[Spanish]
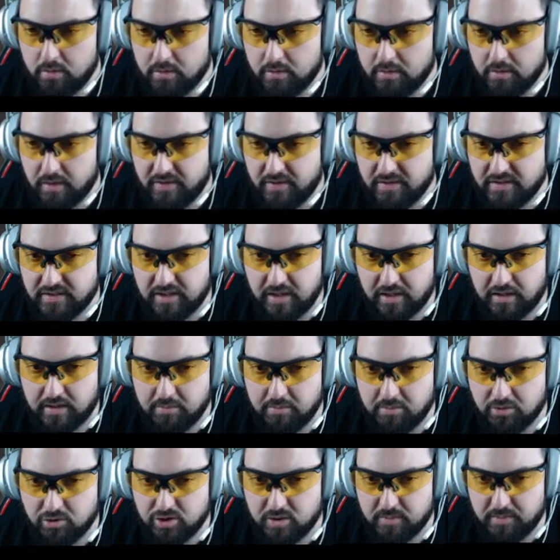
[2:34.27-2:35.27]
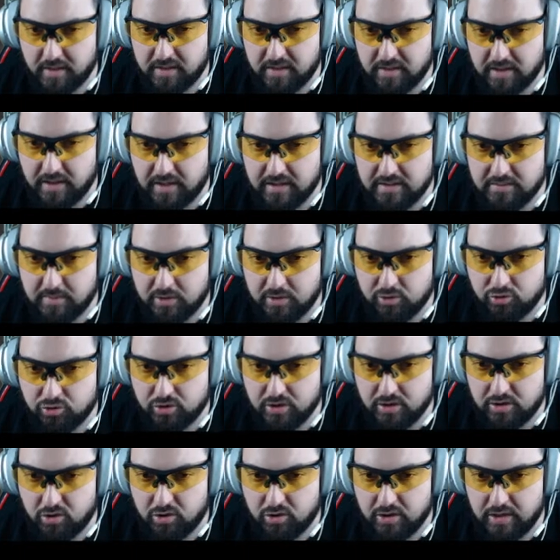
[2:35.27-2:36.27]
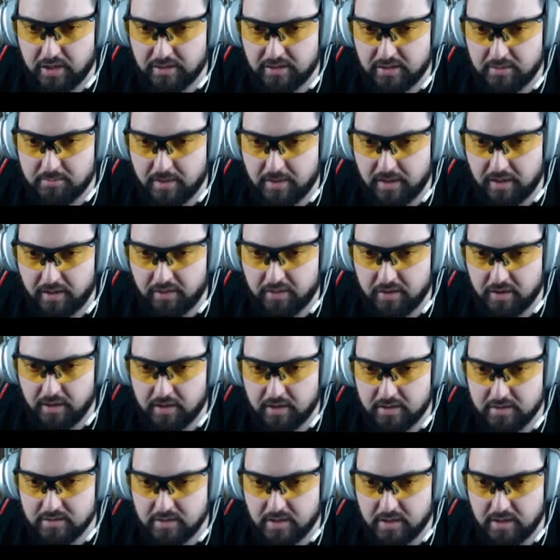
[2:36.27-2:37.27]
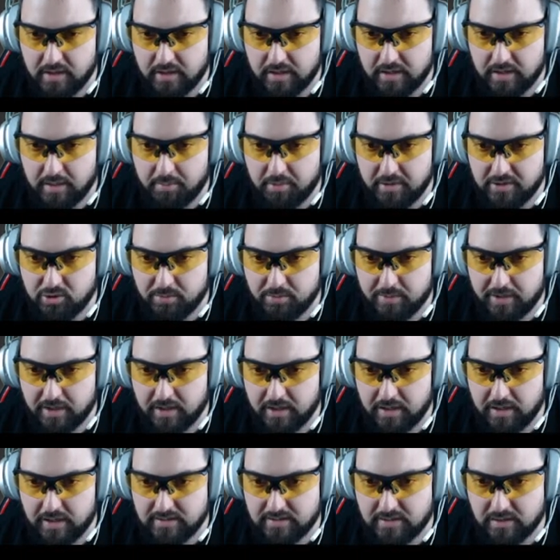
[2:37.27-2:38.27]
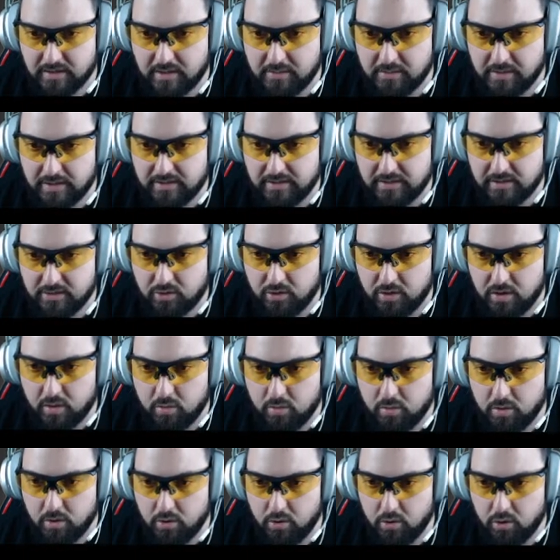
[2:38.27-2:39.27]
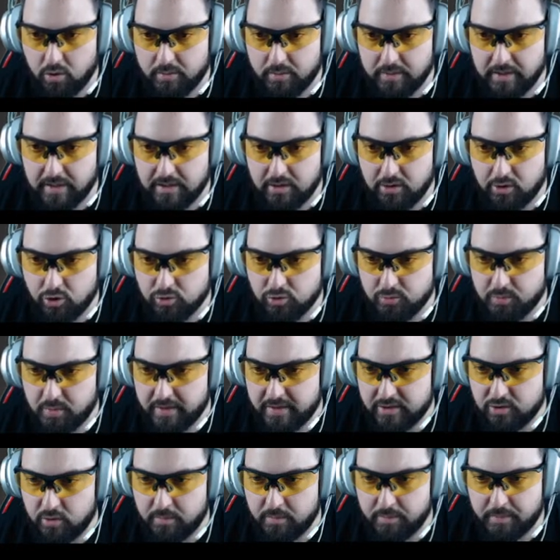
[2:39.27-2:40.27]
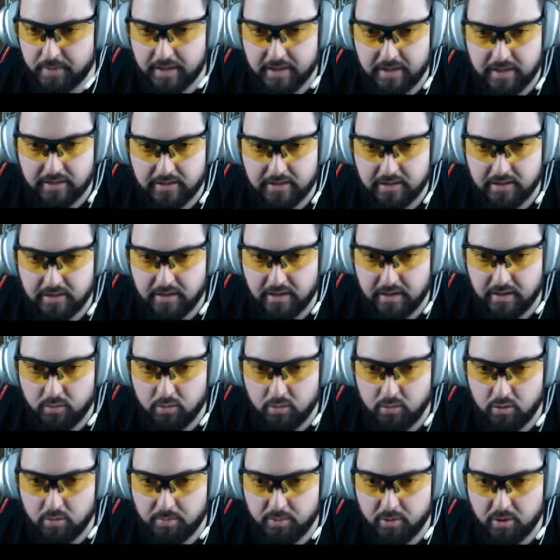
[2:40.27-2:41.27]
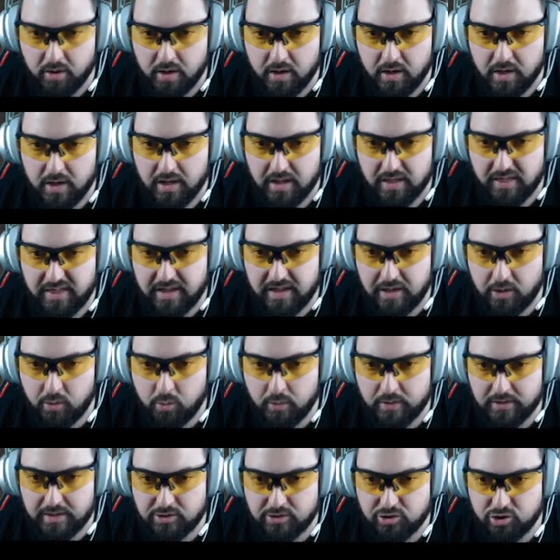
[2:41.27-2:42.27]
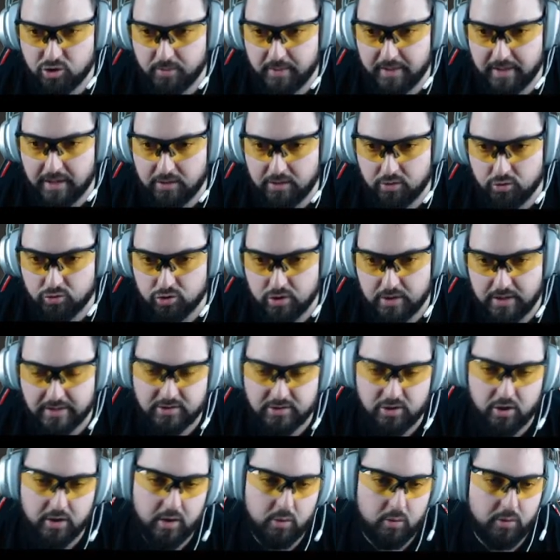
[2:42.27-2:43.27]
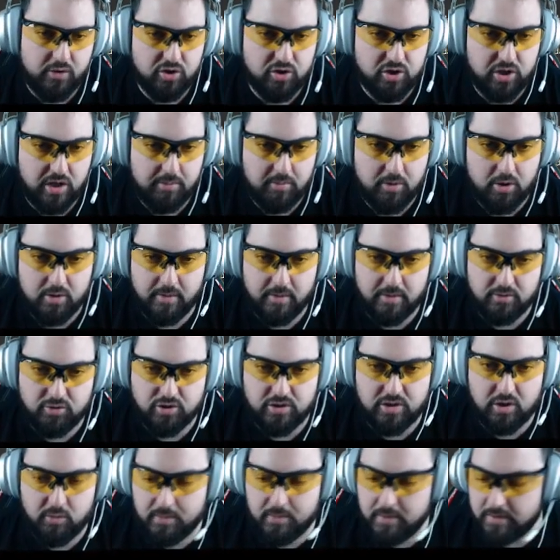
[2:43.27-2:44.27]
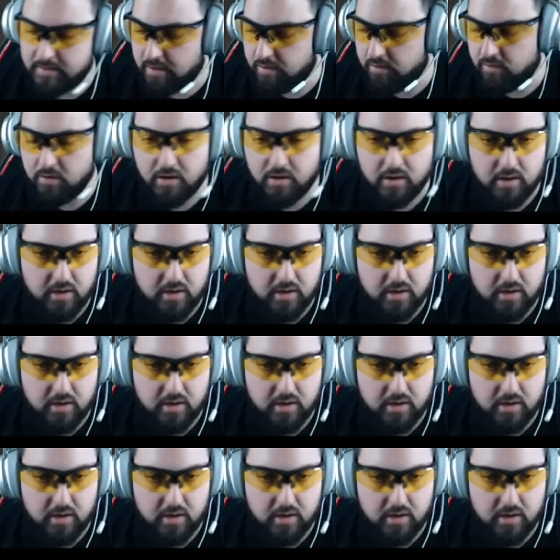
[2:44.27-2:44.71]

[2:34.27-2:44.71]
Necesitas libros especiales, manuscritos de artes marciales, que puedes obtener en las actividades dentro del juego, o bien los puedes comprar en la tienda del juego por 50 soberanos. A esto ahora cuando entremos le vamos a echar un vistazo.